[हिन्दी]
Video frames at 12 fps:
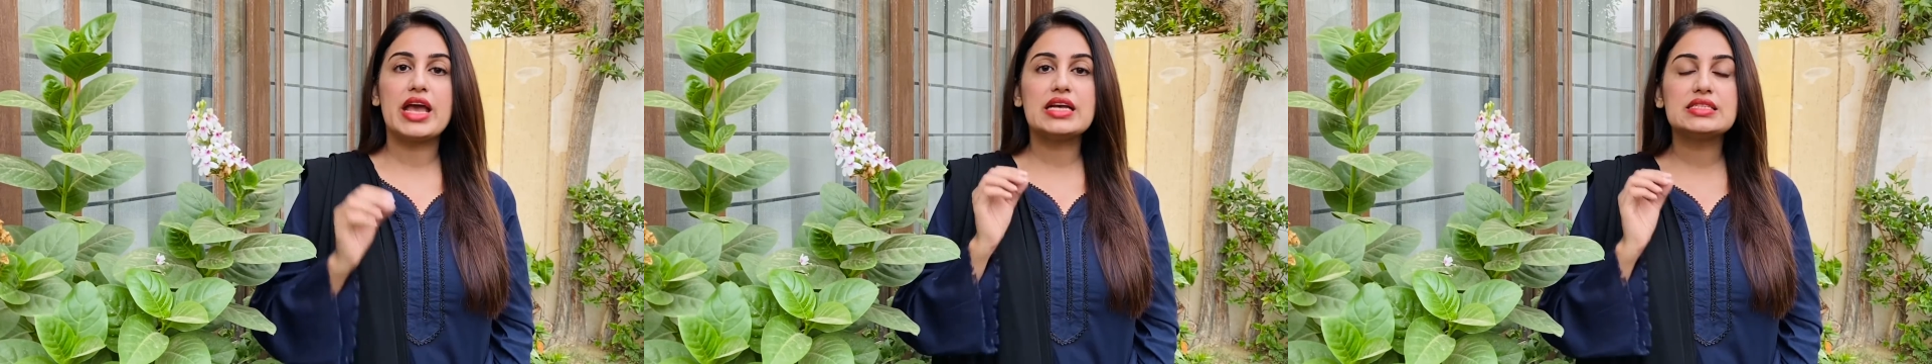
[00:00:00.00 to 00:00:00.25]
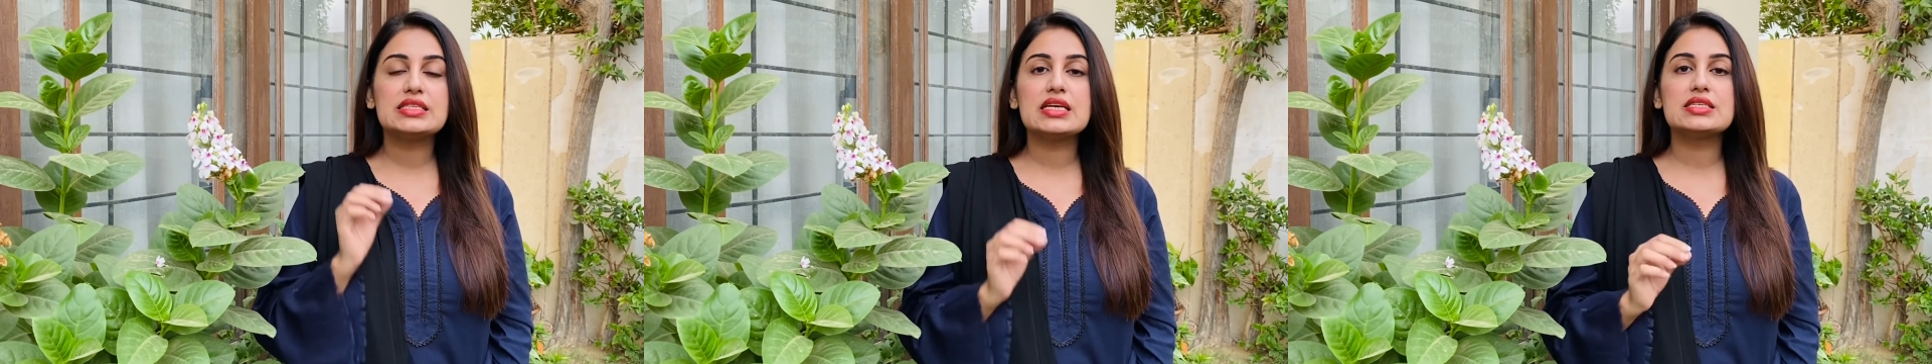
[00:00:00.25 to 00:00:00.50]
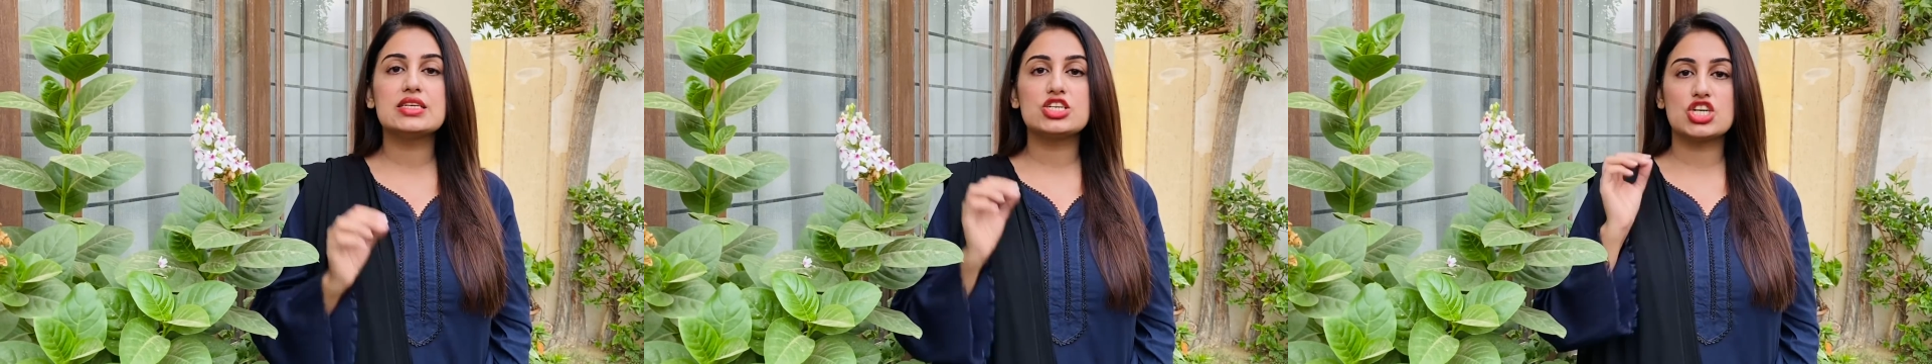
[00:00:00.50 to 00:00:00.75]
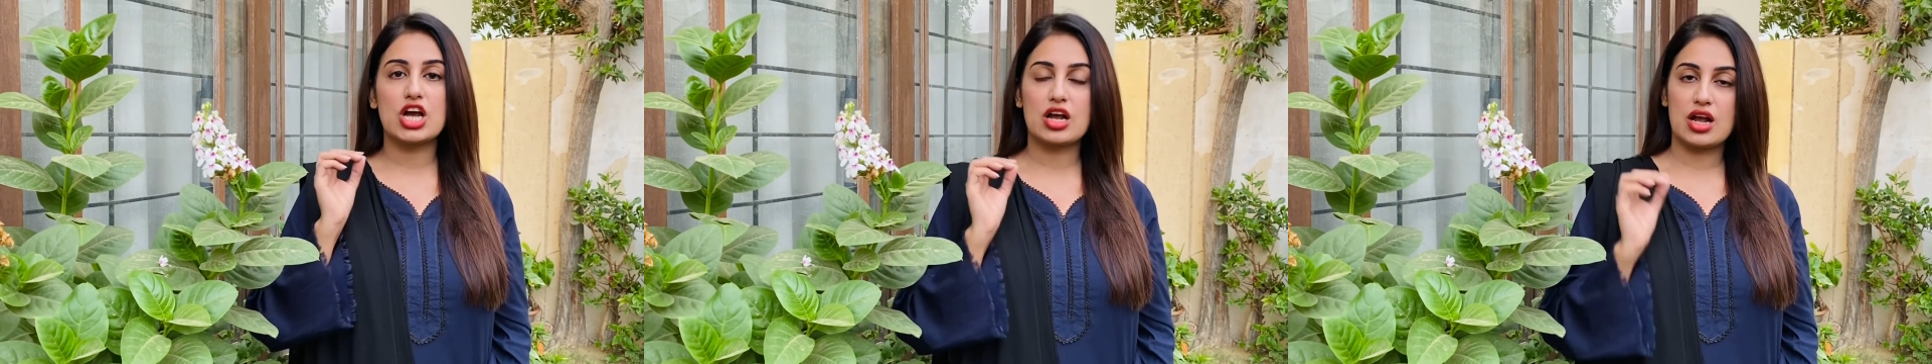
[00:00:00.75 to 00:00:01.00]
ऐसे ऐसे
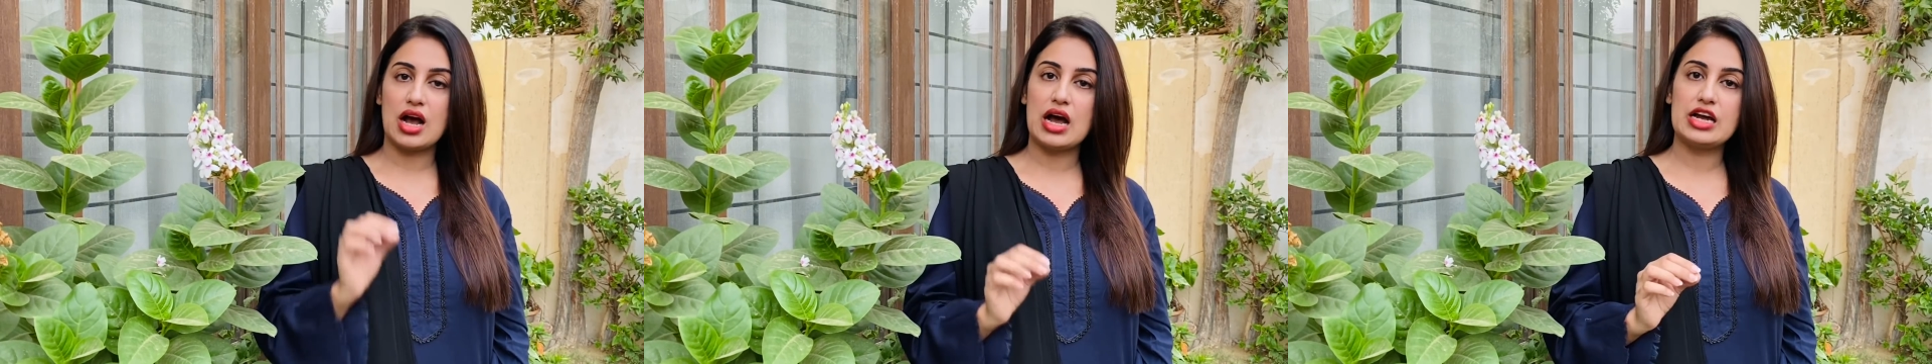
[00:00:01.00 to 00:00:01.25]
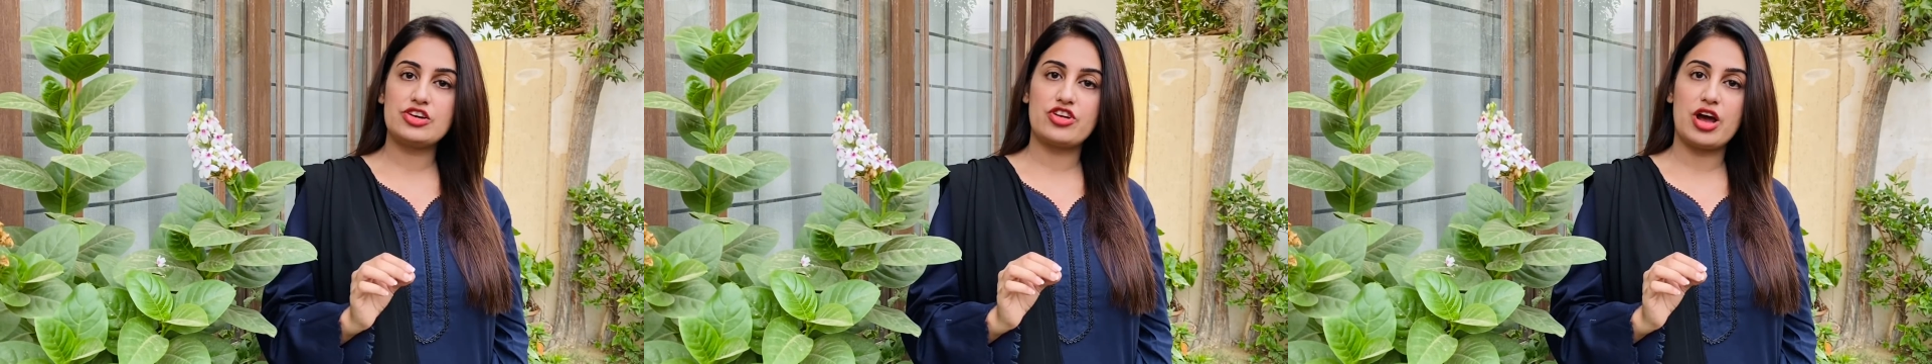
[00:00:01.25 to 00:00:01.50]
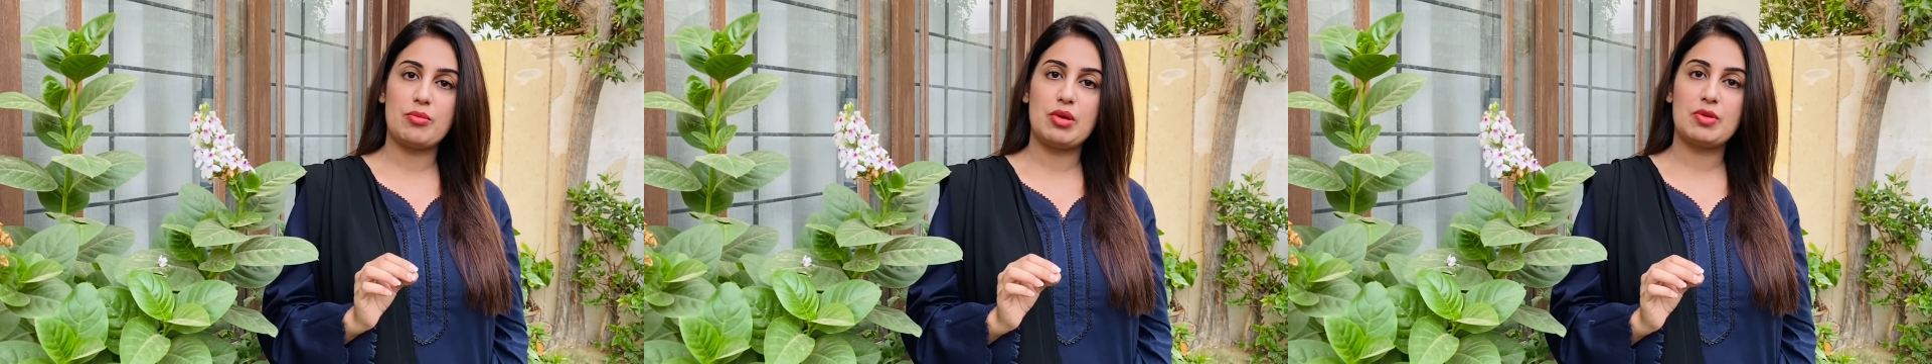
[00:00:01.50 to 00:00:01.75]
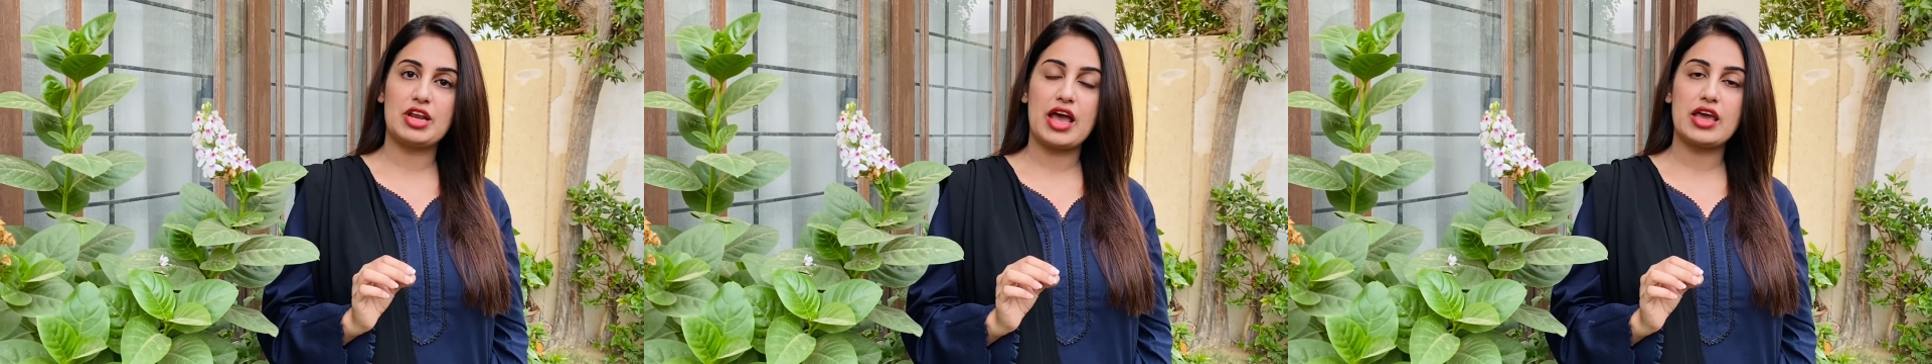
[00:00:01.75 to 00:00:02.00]
शाहकार
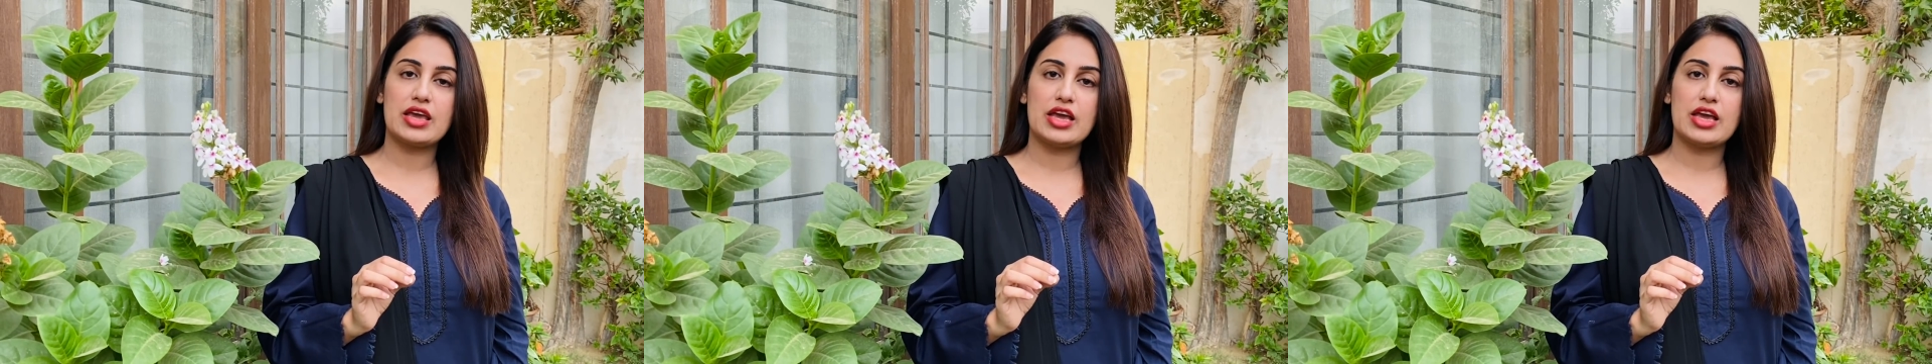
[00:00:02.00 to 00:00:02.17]
ड्रामे बनाए